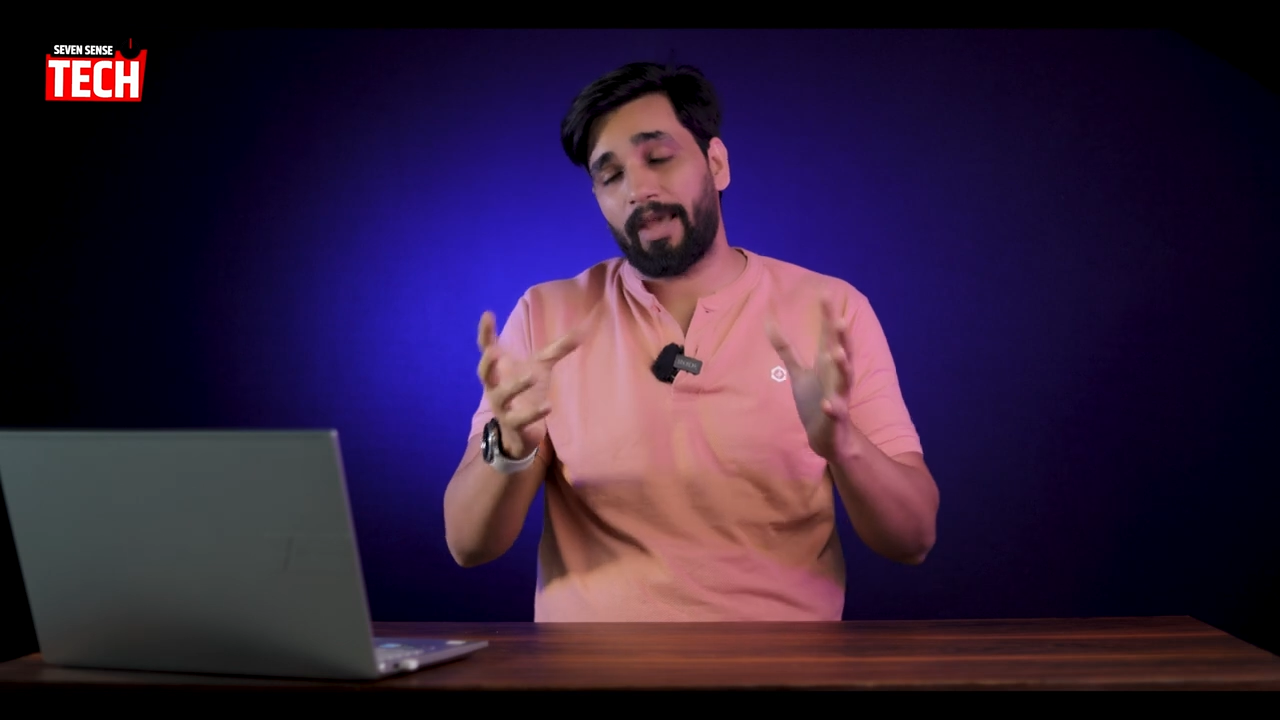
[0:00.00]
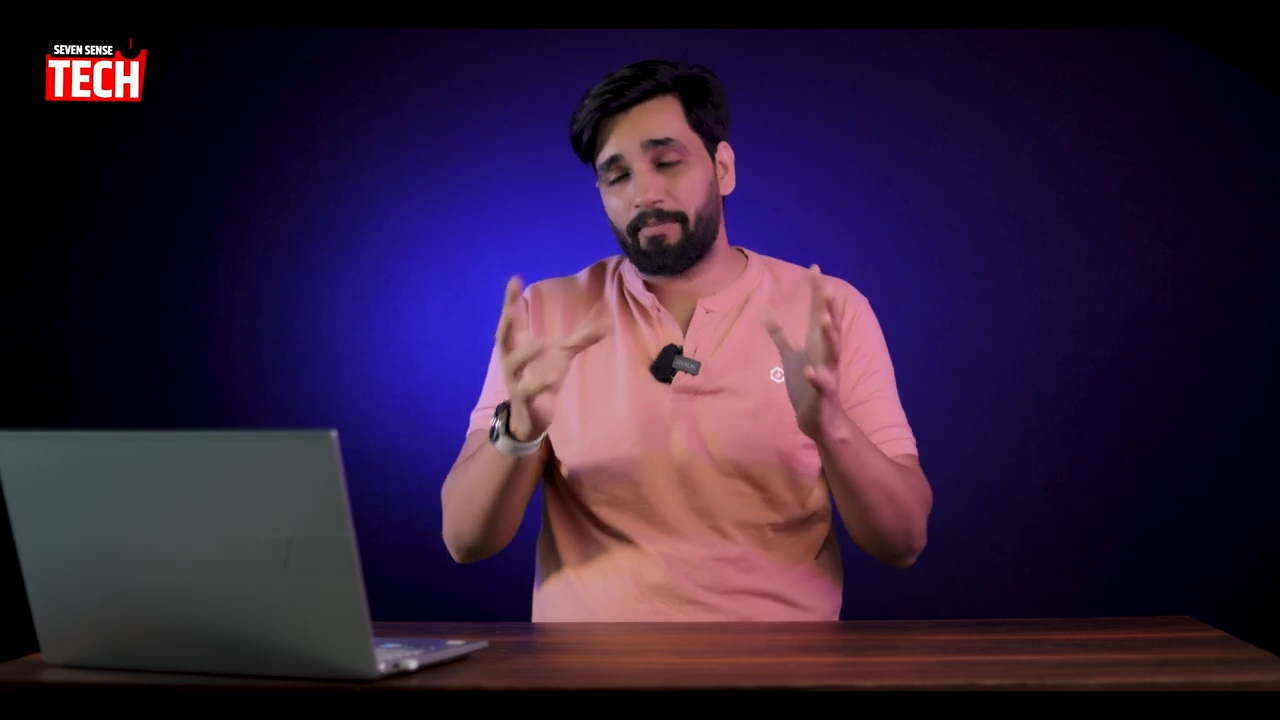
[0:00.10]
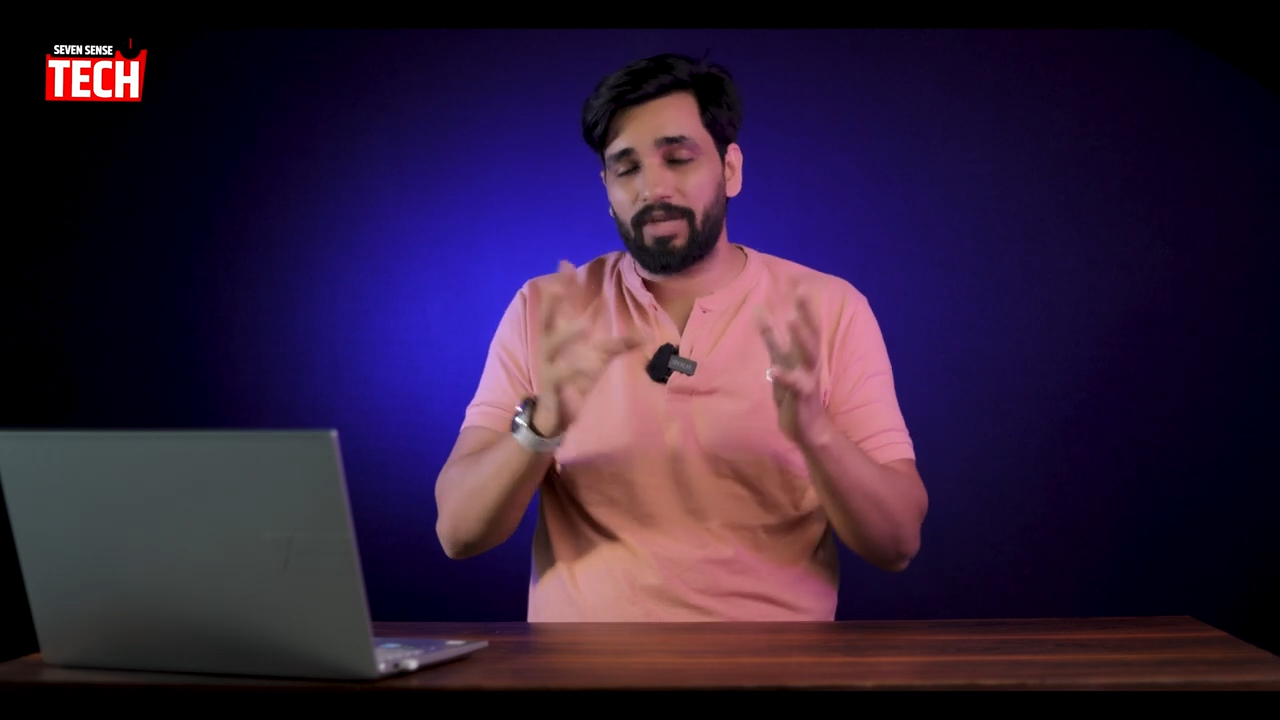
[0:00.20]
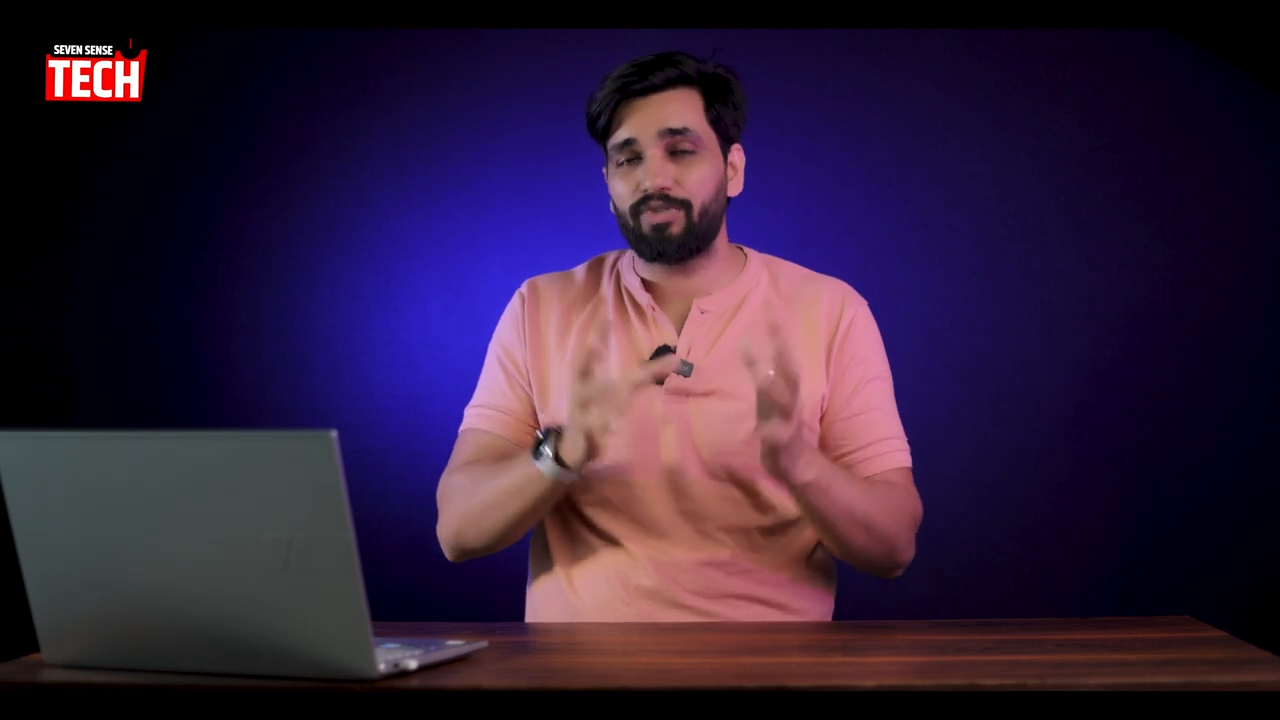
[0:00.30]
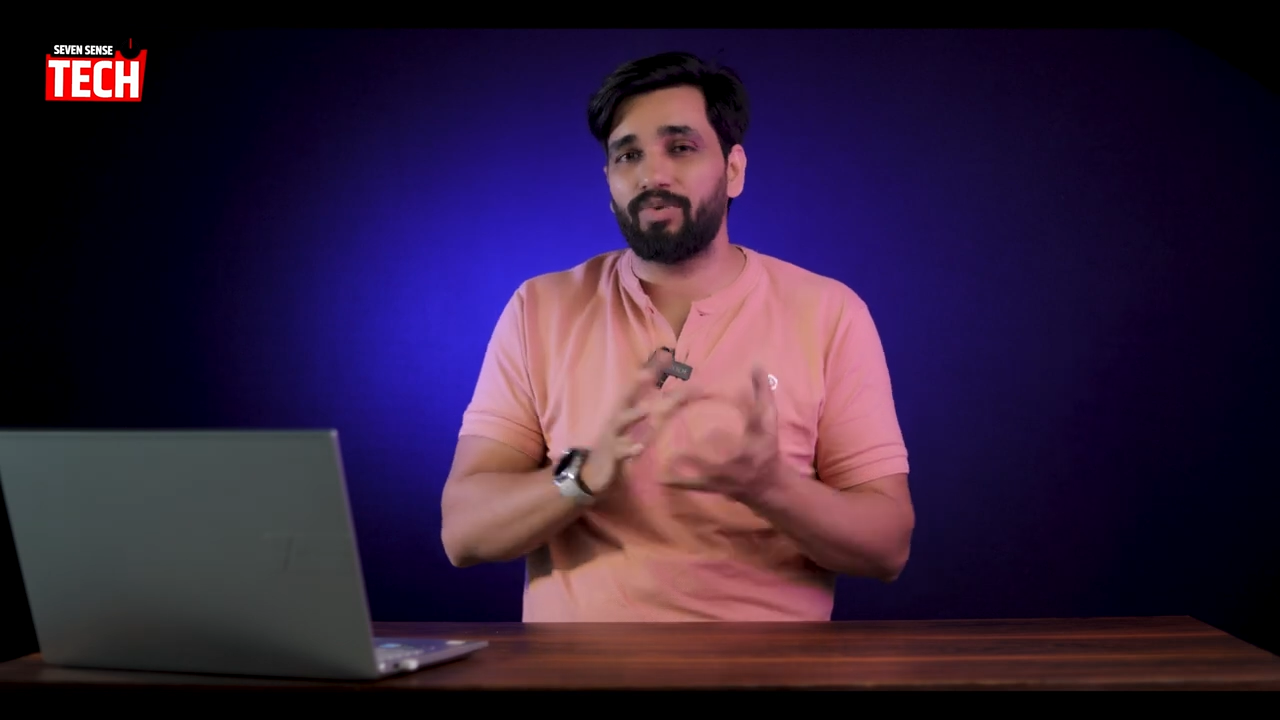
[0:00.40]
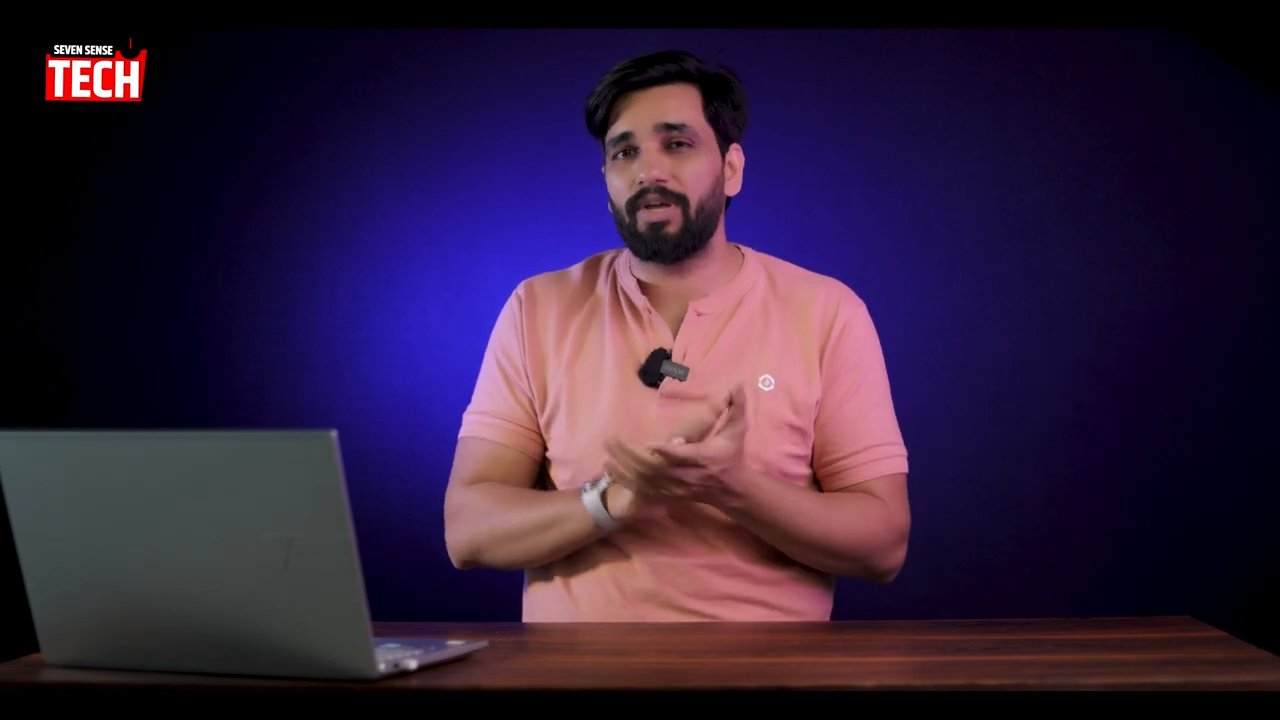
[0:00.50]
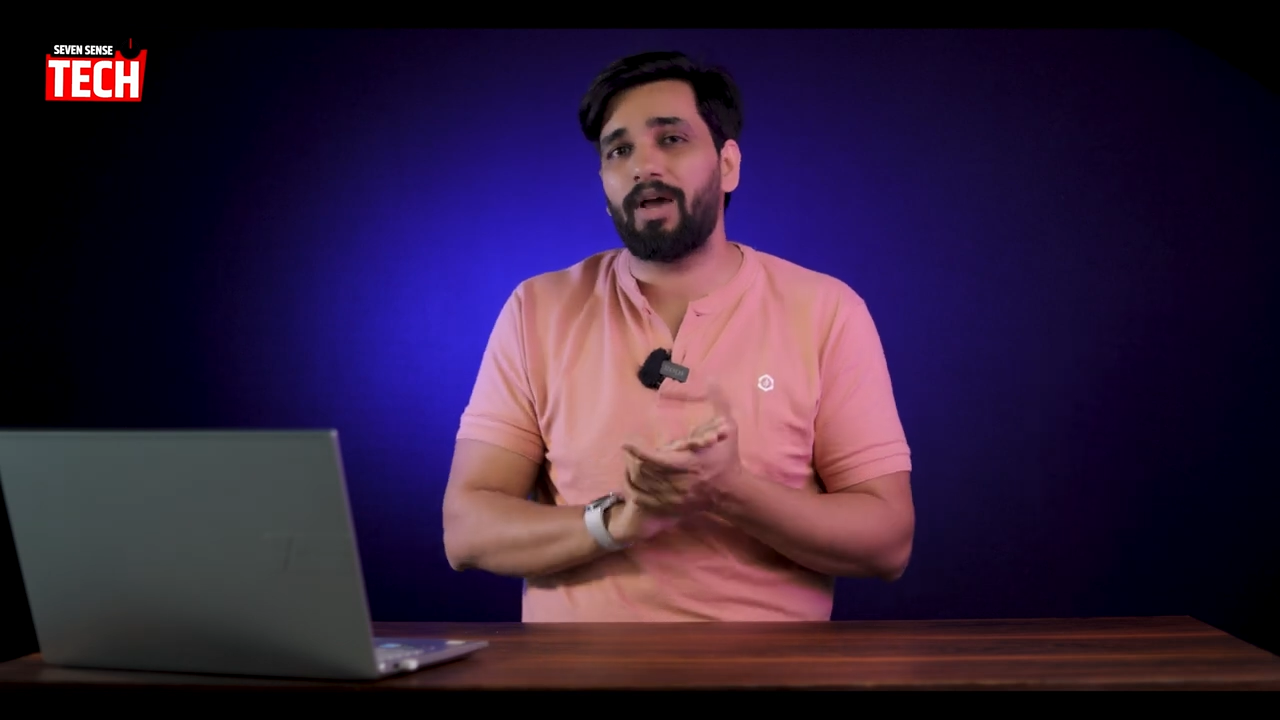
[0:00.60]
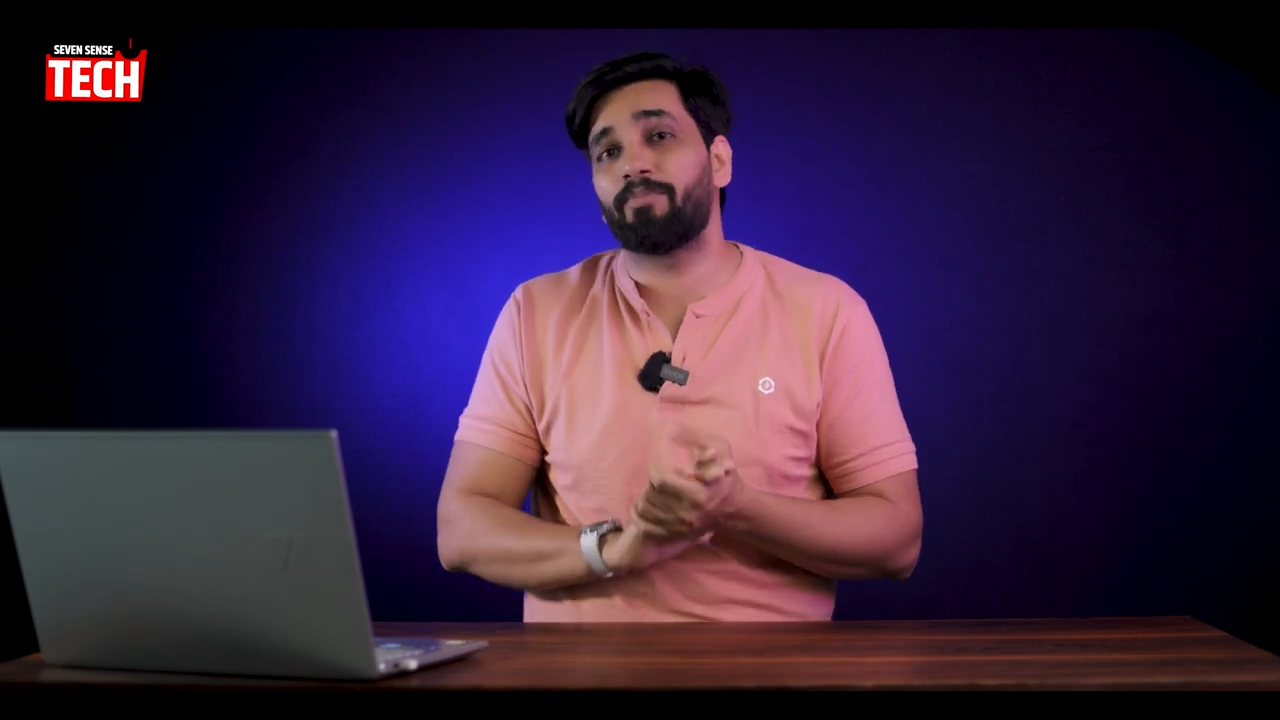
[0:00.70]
कैमरा जो है